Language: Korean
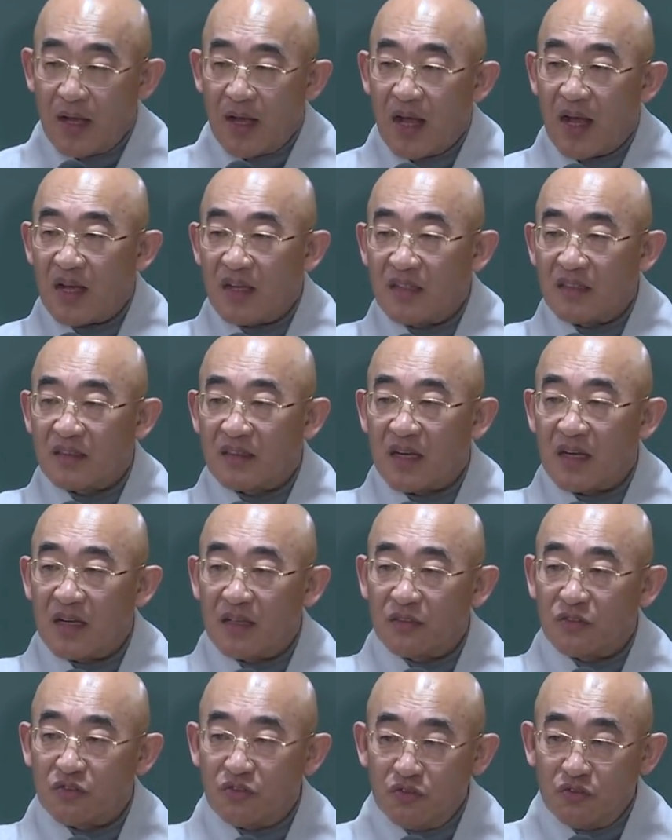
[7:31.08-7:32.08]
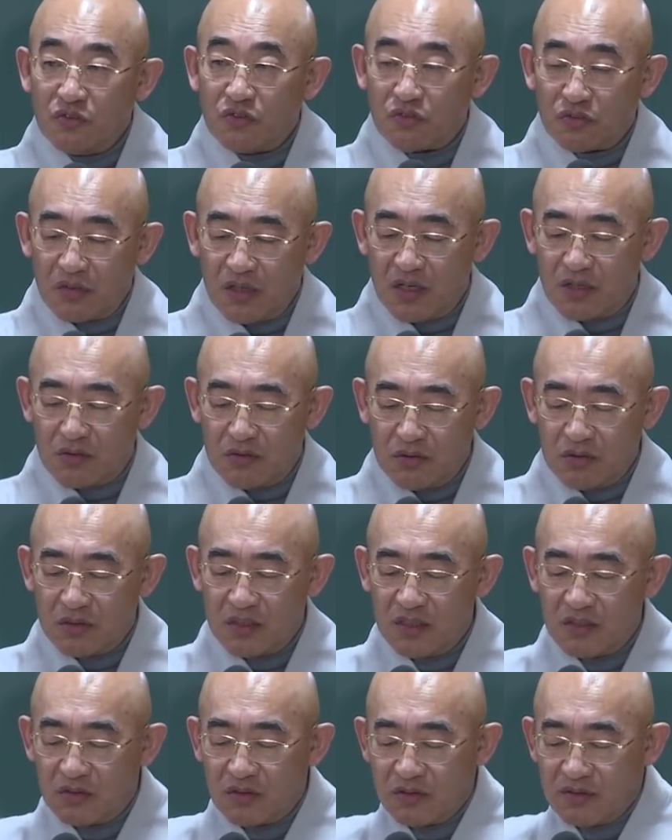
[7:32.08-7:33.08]
항상 순수하고
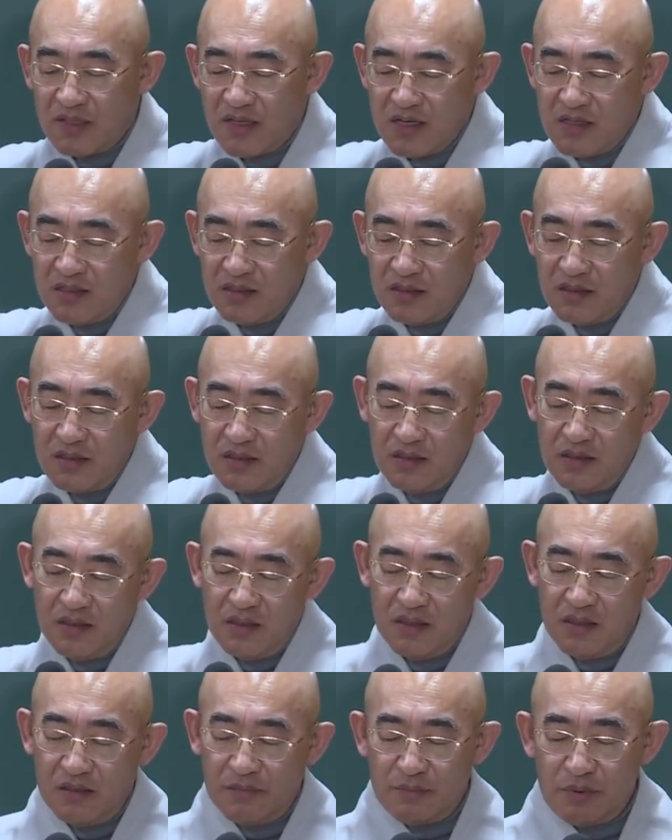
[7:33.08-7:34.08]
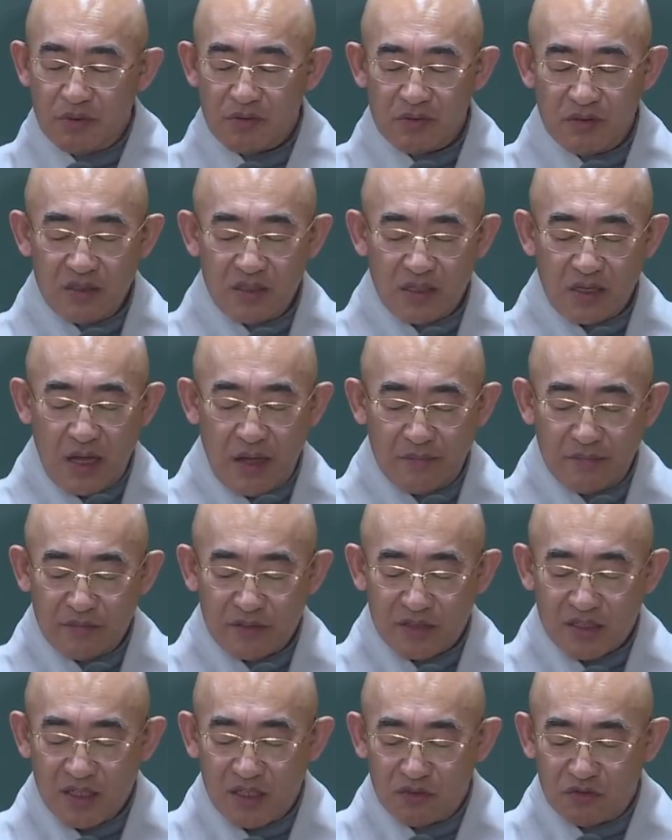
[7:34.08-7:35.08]
기토생은 포근이 어,
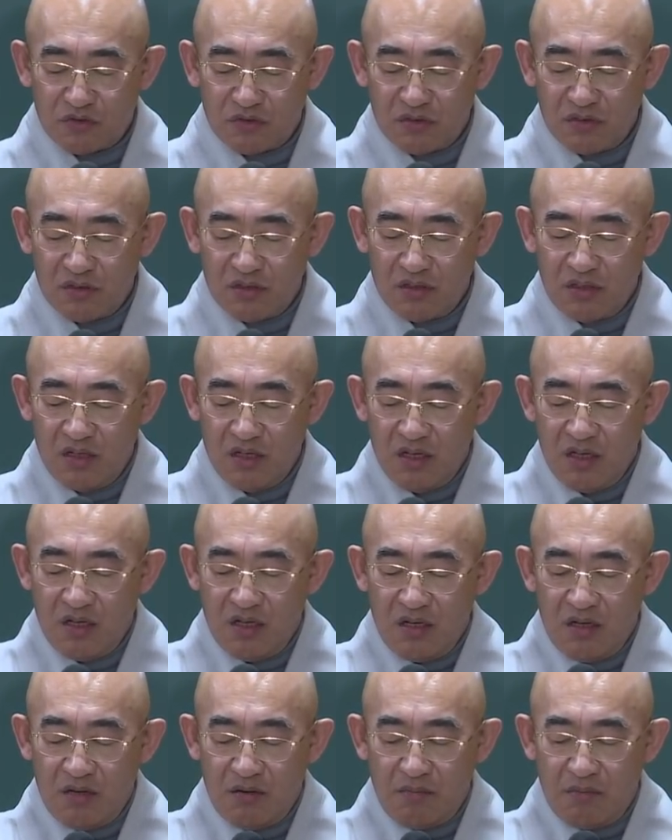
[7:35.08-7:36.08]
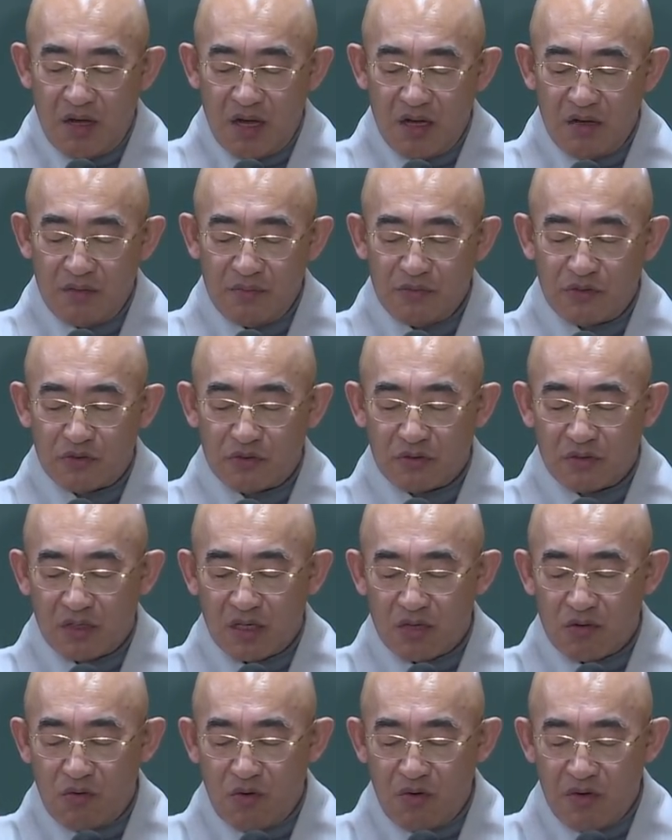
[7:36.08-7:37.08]
감싸주는
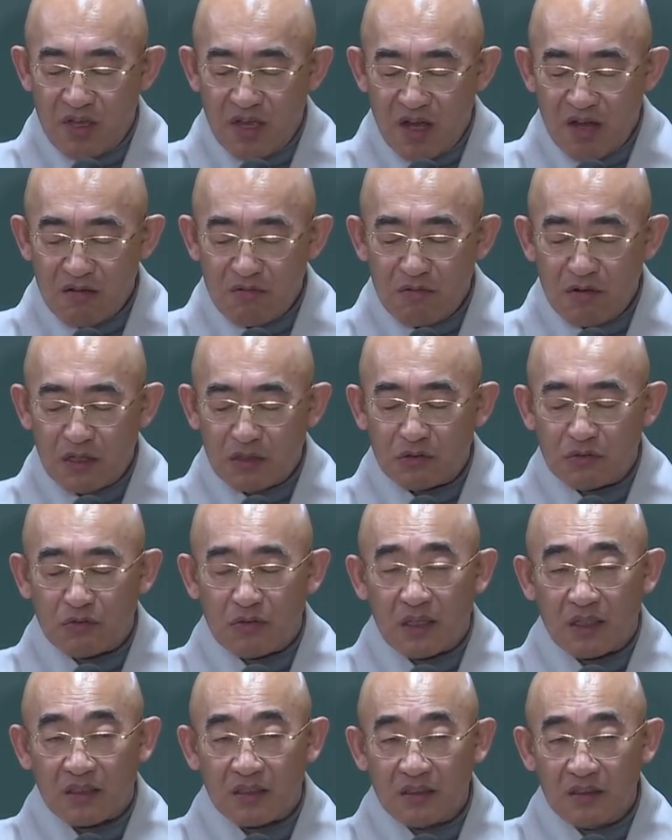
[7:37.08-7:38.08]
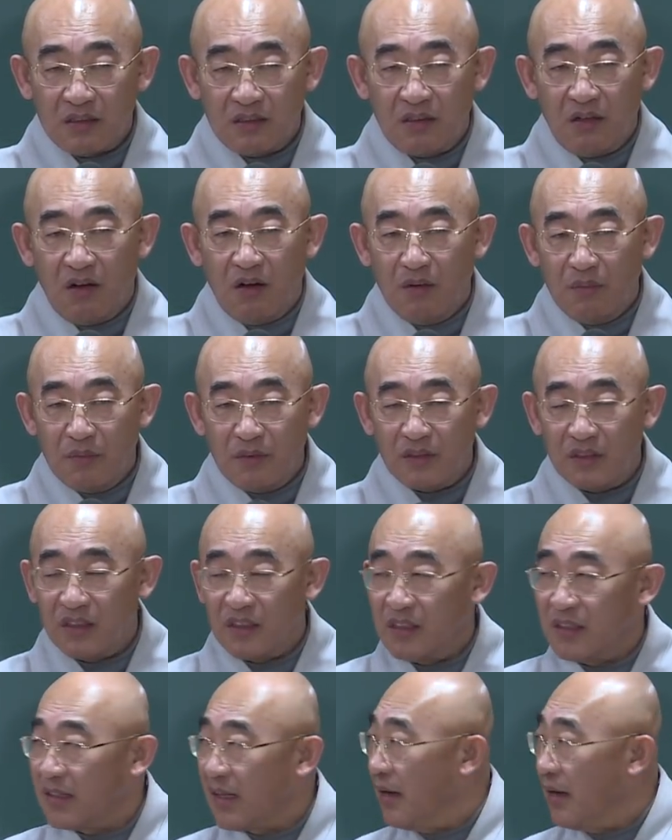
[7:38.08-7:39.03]
마음속에 고향과도 같은 어머니를